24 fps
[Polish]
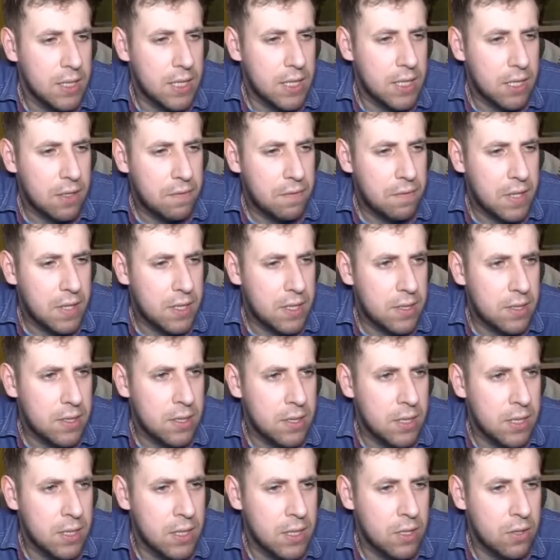tak
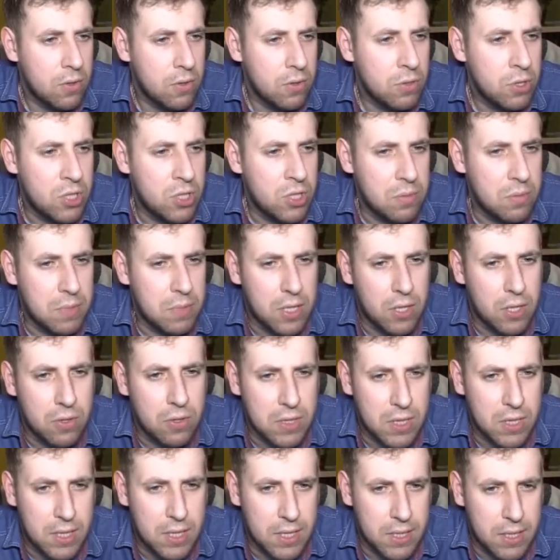więc kończymy jego
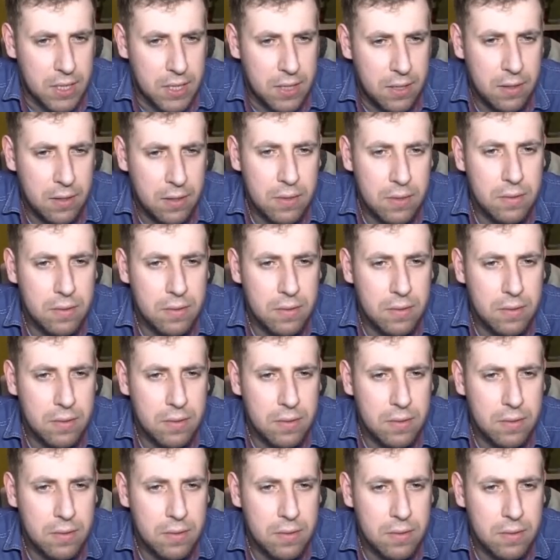zadanie.